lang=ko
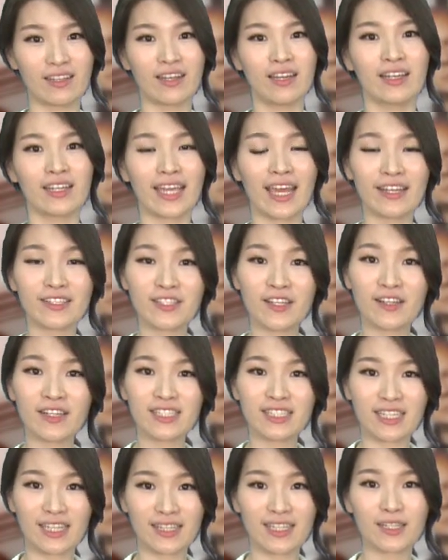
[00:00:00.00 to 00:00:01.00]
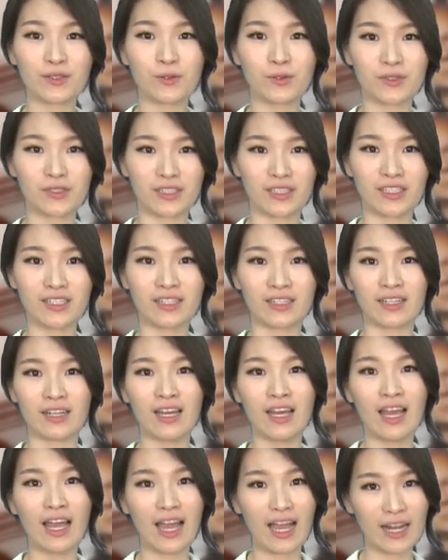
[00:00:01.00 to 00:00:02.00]
캐서린 제타 존스 등
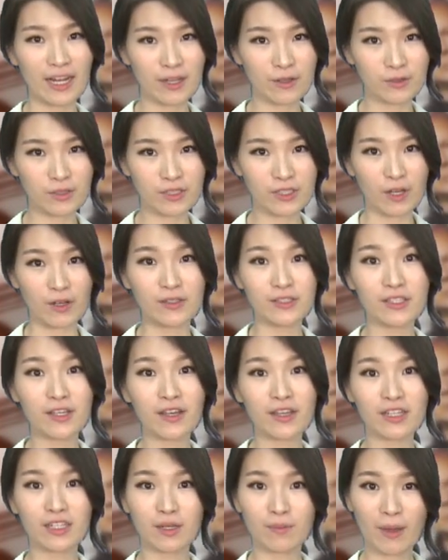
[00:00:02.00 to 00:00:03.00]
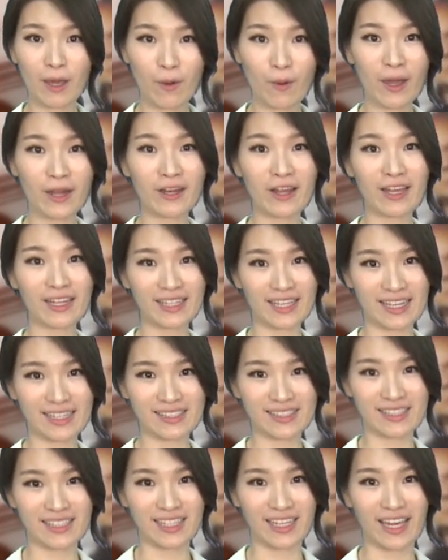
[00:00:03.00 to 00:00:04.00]
할리우드 전설급의 화려한
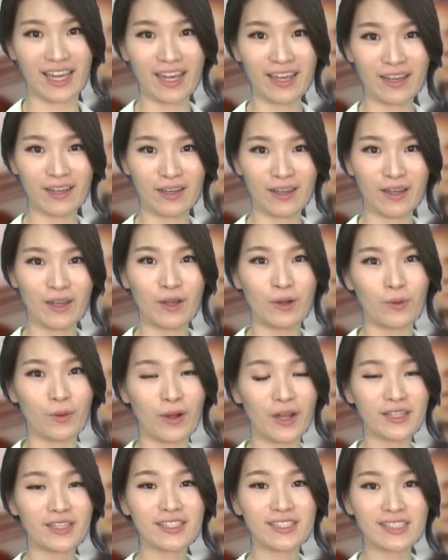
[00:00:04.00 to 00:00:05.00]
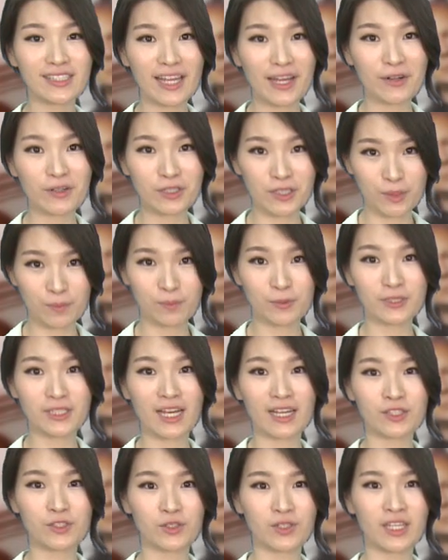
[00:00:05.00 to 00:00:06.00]
캐스팅에 월드스타로
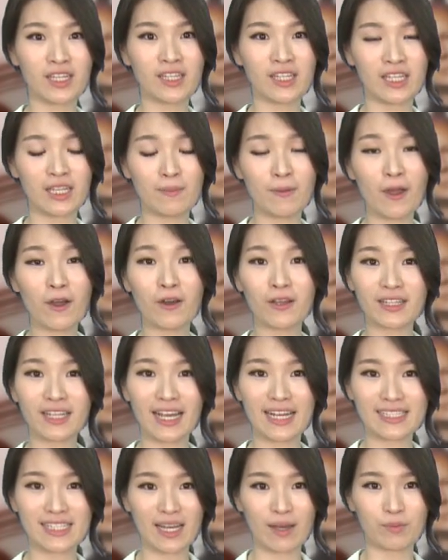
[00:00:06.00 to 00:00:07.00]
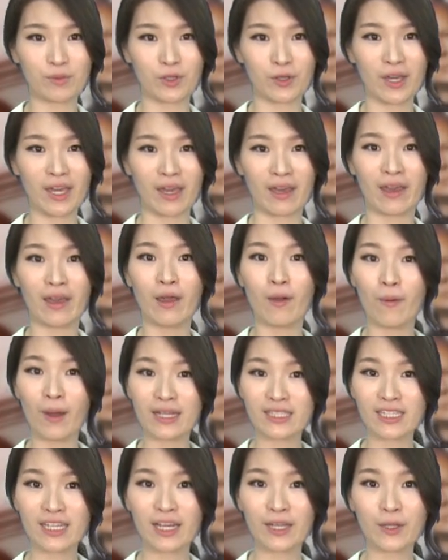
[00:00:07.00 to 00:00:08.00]
급부상 중인 이병헌까지 합류해
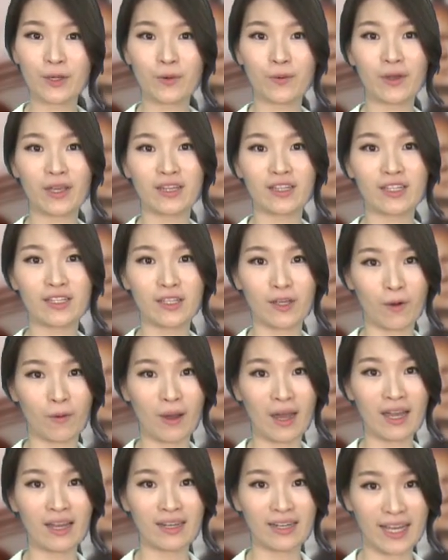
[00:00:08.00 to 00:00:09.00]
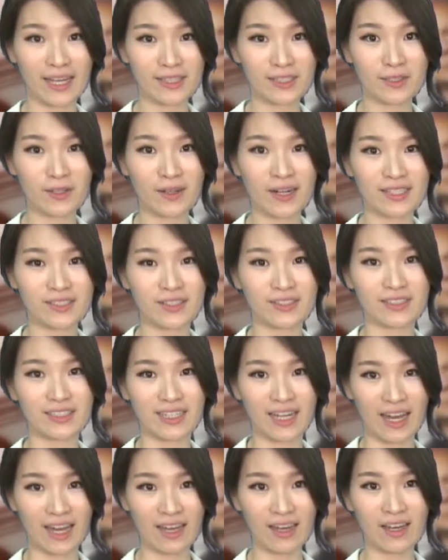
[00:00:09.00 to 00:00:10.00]
화제가 되고 있는 영화 레드 더
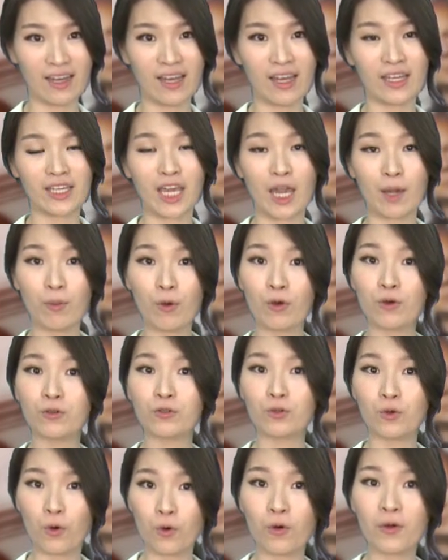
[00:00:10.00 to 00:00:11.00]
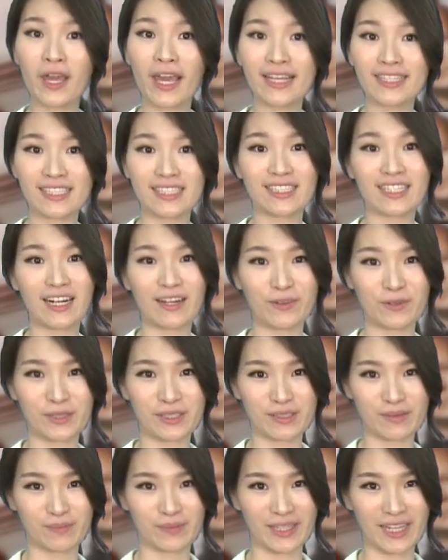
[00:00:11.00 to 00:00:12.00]
레전드가 개봉 후 고공행진을 하고
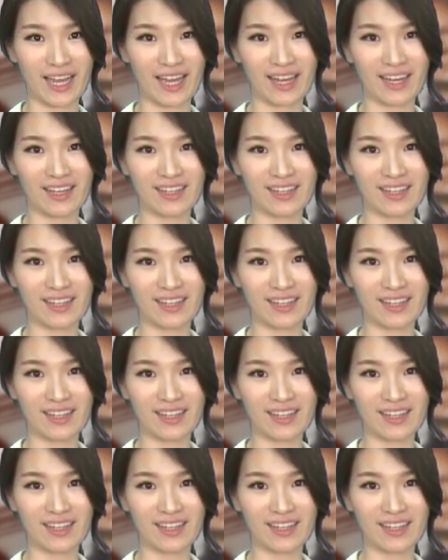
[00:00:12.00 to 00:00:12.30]
있습니다.